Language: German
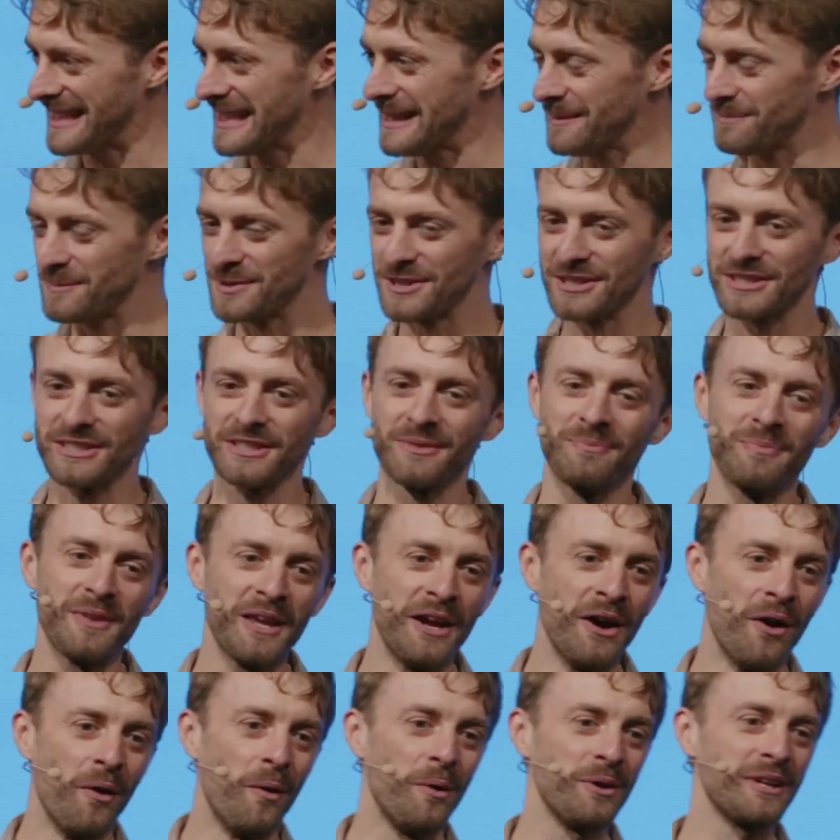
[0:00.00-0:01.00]
gibst
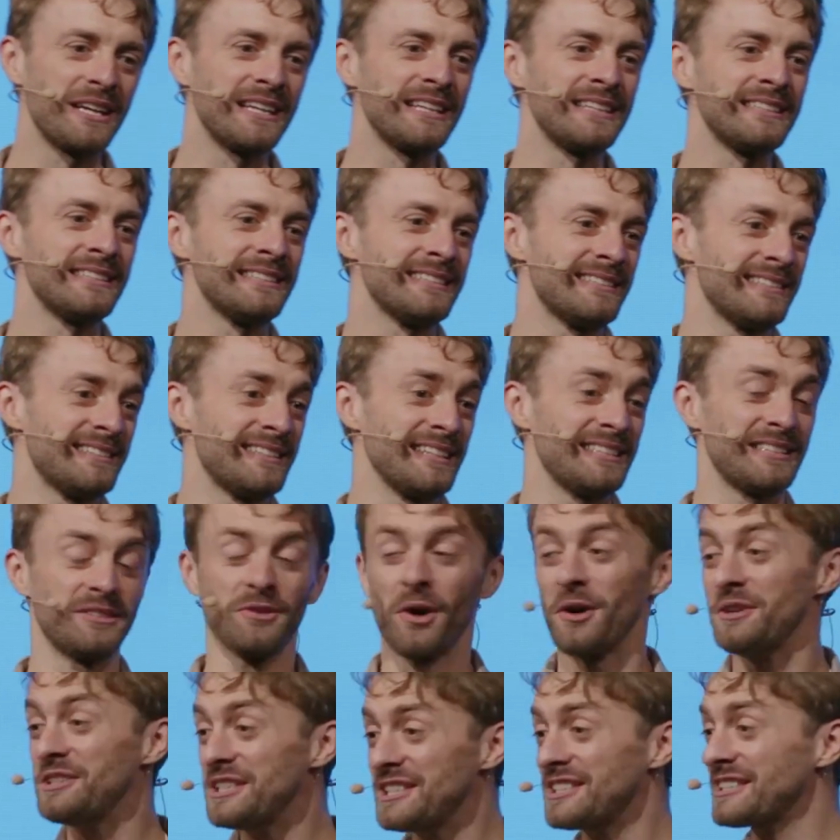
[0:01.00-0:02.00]
oder dich
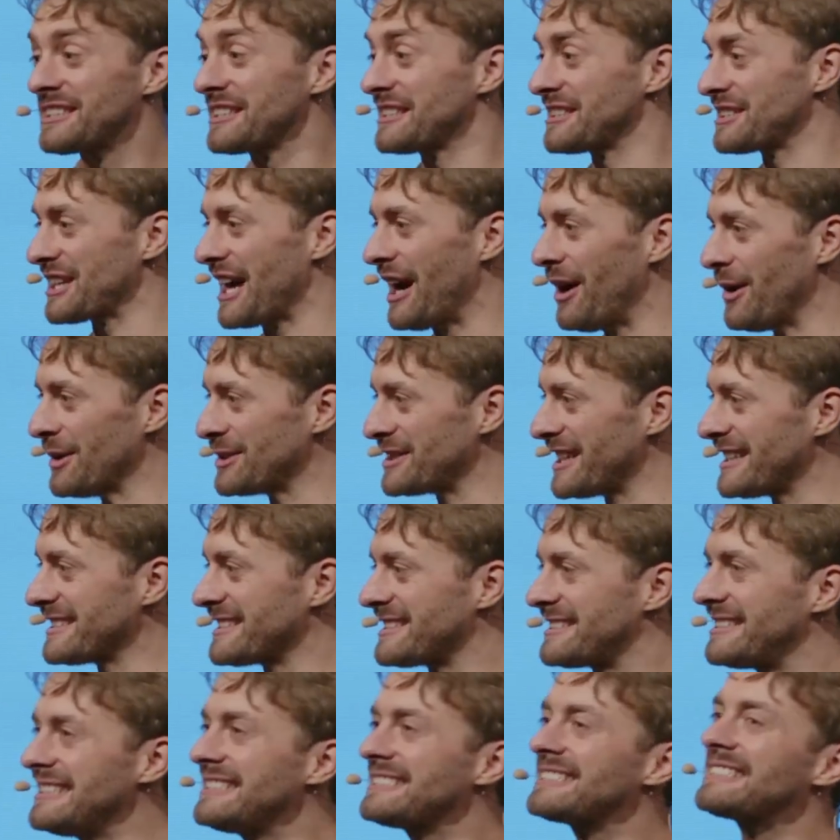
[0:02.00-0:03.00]
noch nicht getraut
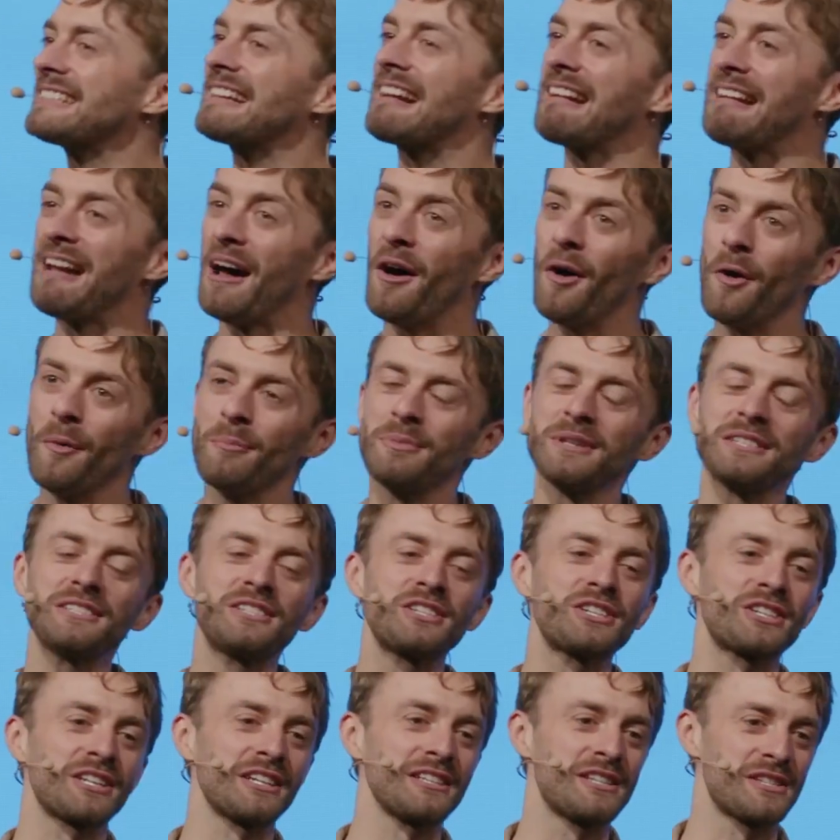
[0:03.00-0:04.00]
hast, diesen
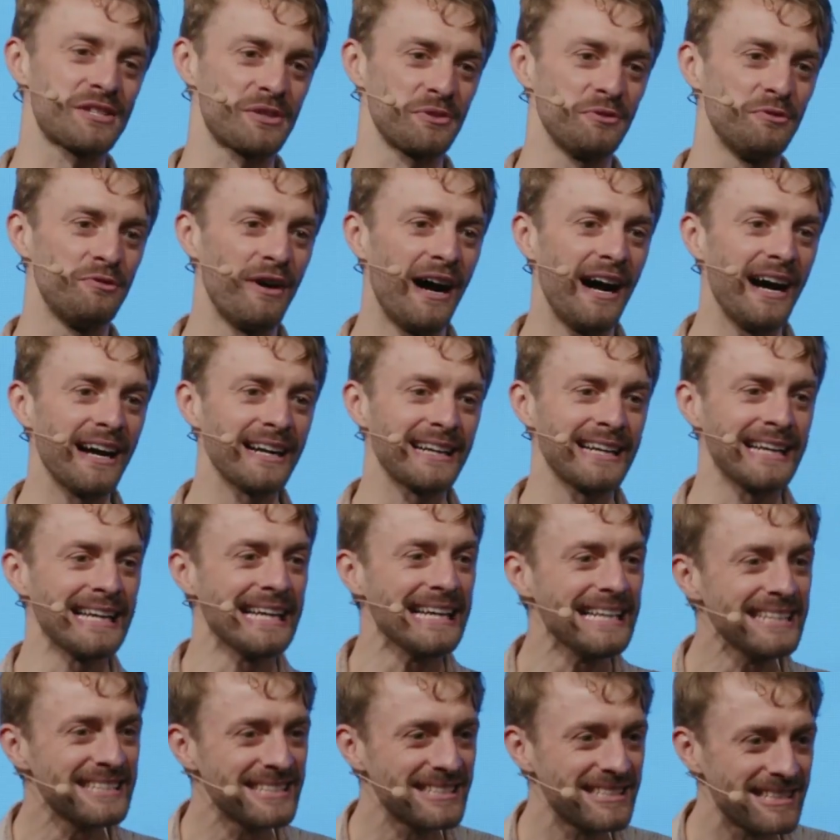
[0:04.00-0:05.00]
Glaubensschritt zu wagen.
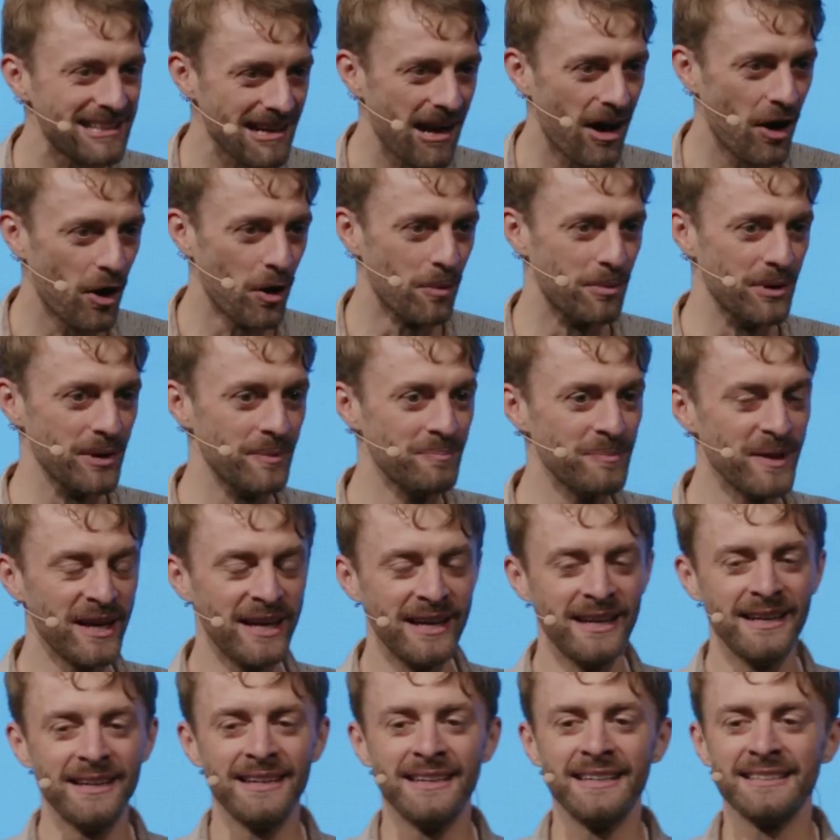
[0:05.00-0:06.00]
Ich glaube,
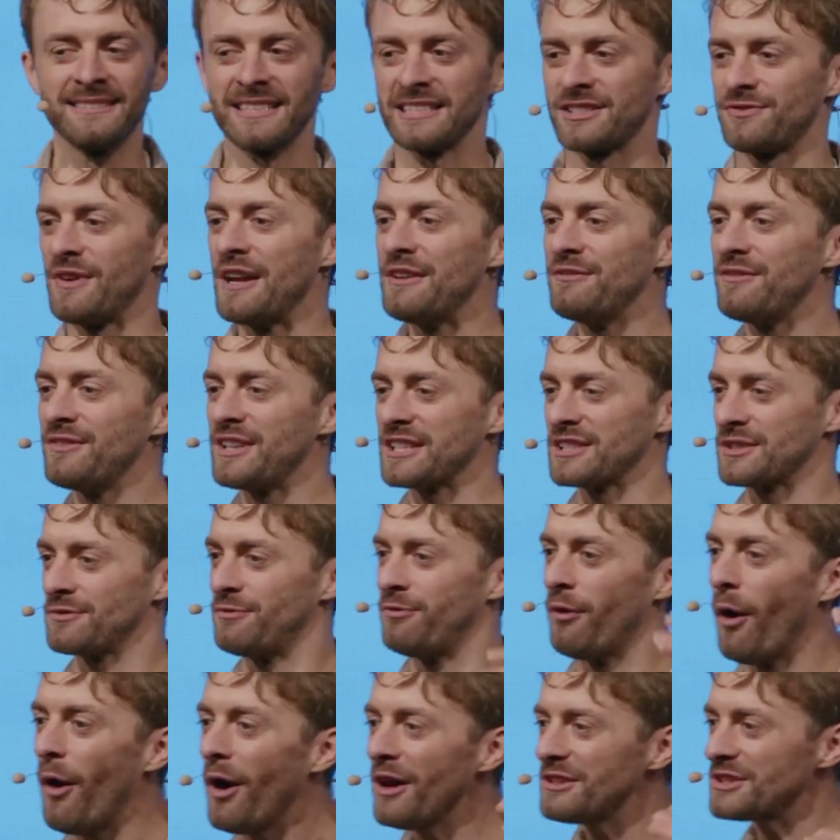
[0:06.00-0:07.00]
dass wenn
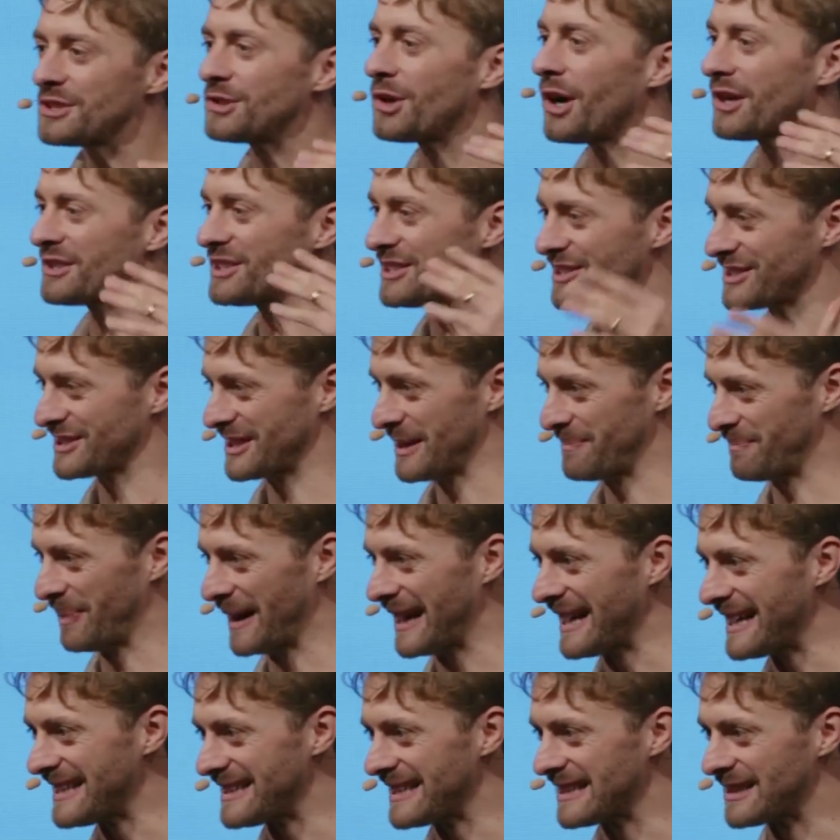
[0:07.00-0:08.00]
das Wort Gottes
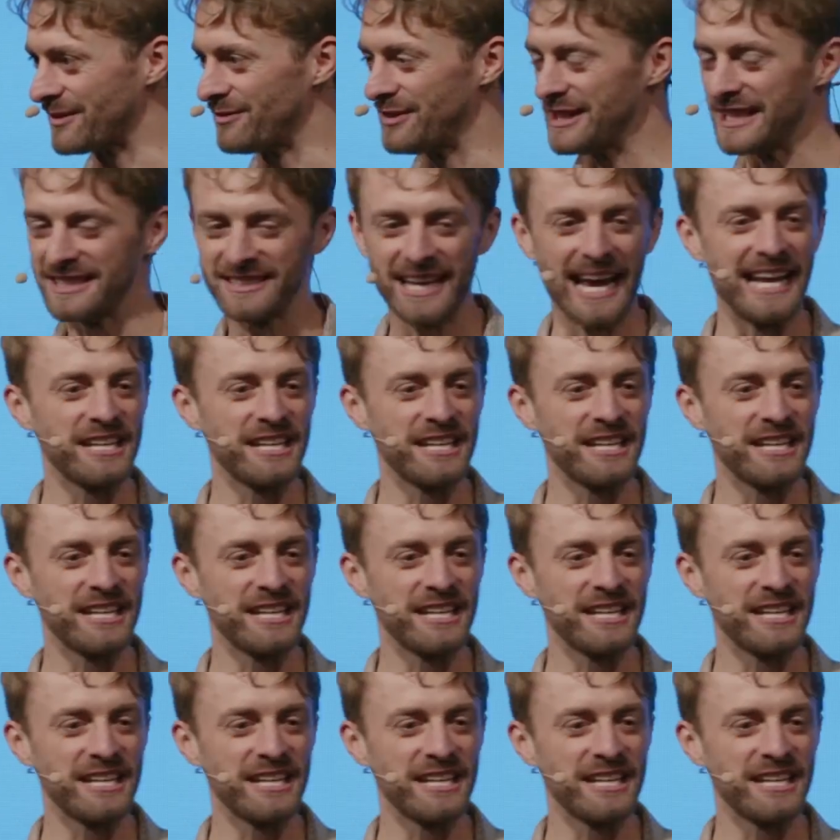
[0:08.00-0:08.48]
gepredigt wird,